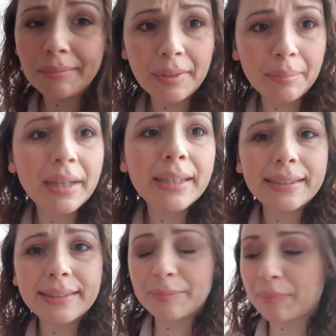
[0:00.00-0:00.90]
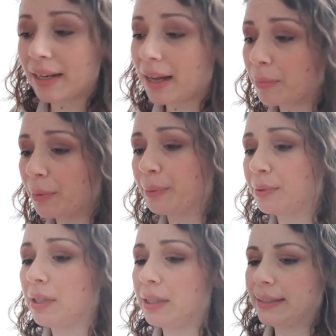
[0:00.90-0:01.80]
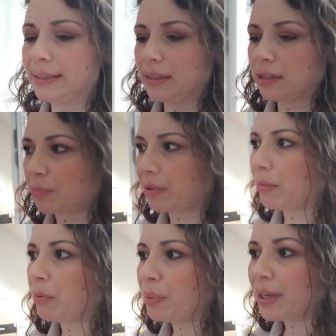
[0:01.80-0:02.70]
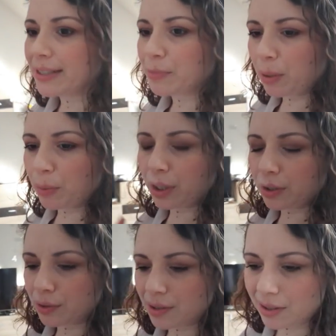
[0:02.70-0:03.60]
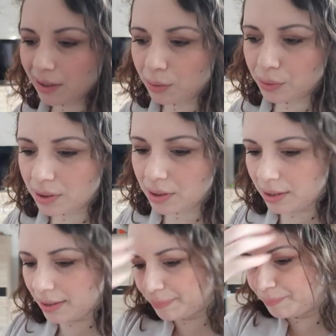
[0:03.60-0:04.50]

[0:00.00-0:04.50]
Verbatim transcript: vabbè, eh, speriamo, speriamo bene, speriamo che non sia così